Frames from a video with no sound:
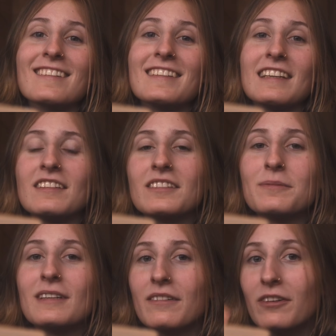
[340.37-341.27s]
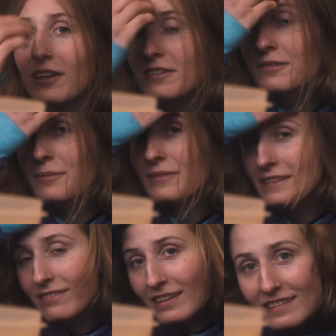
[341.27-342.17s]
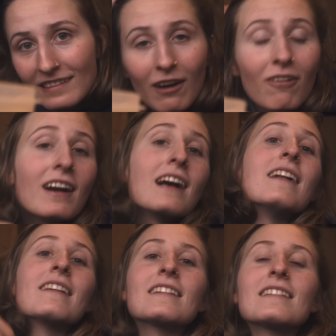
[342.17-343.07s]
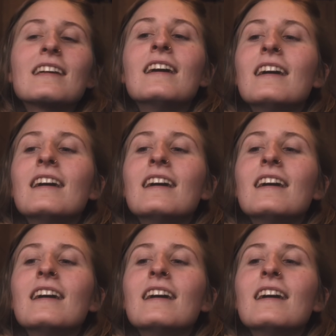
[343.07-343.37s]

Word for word: Und an so einem Tag wie heute, wo es einfach saukalt ist,